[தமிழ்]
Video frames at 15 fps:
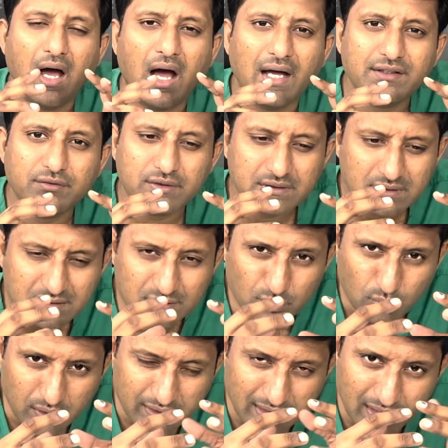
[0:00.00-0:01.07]
அது வந்து
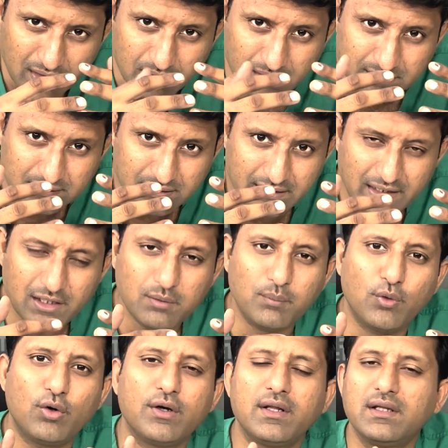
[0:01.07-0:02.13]
எல் அந்த
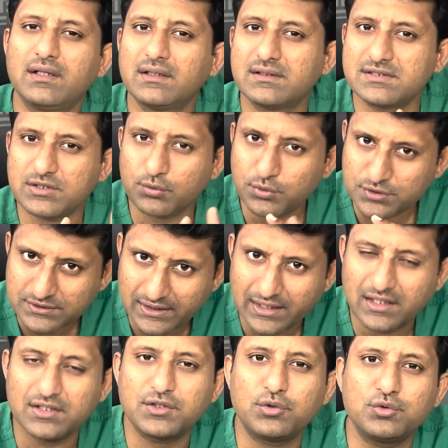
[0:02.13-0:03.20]
எலும்போட ஜவ்வு
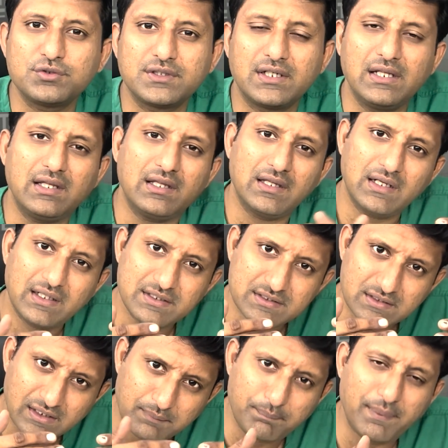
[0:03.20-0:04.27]
சேர்றதுக்கும் சரி இல்லை
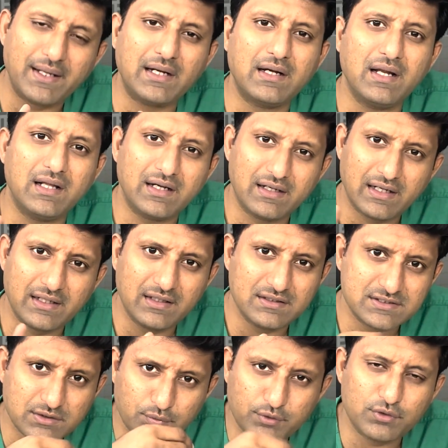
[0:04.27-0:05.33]
ரிப்பேர்னால் ரெண்டு
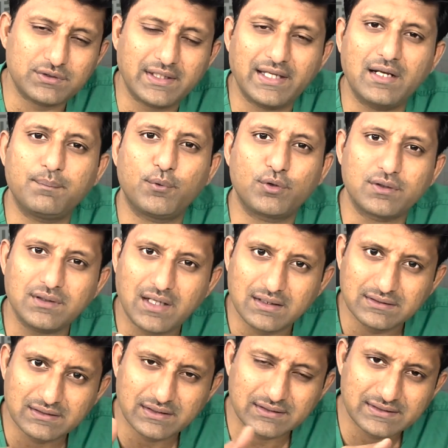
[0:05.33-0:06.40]
ஜவ்வையும் தையல் போட்டுன்னா
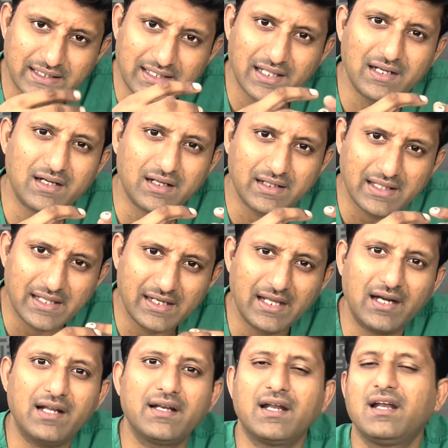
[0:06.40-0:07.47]
அந்த தையல்
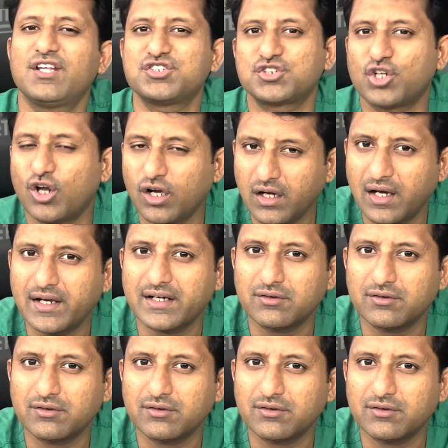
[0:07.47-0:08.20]
ஏரியாவில் நல்லா ஸ்ட்ராங் ஆகிற